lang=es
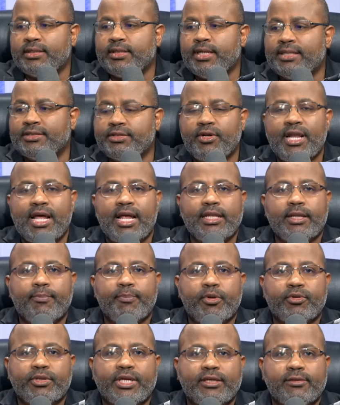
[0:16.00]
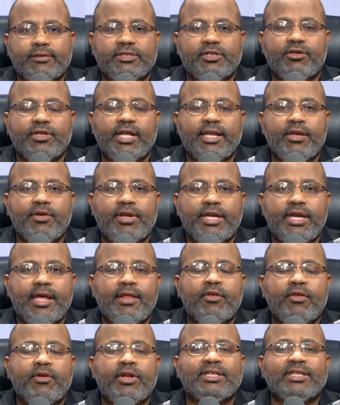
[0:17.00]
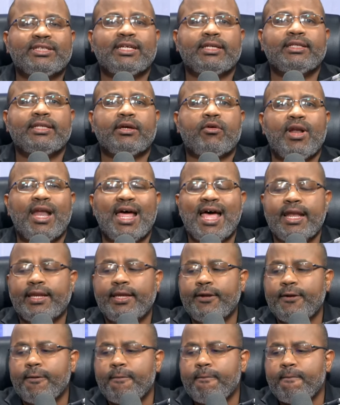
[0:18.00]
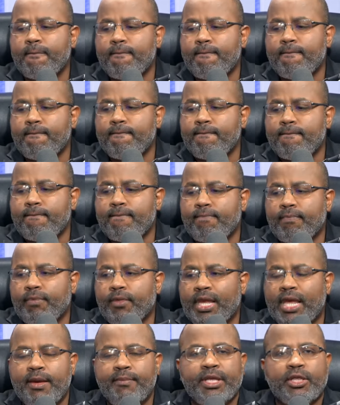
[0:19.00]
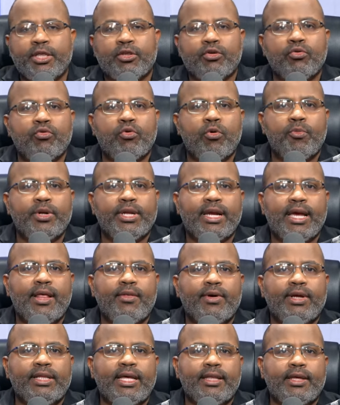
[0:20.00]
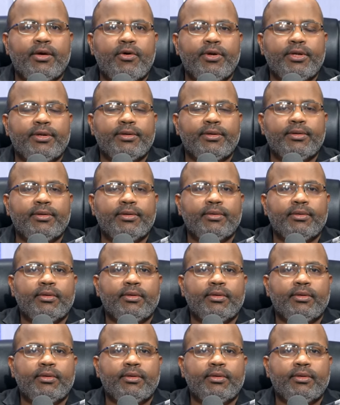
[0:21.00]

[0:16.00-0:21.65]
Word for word: Nacional de Protección de Niños, Niñas y Adolescentes, CONANI, emitió un comunicado en el día de hoy.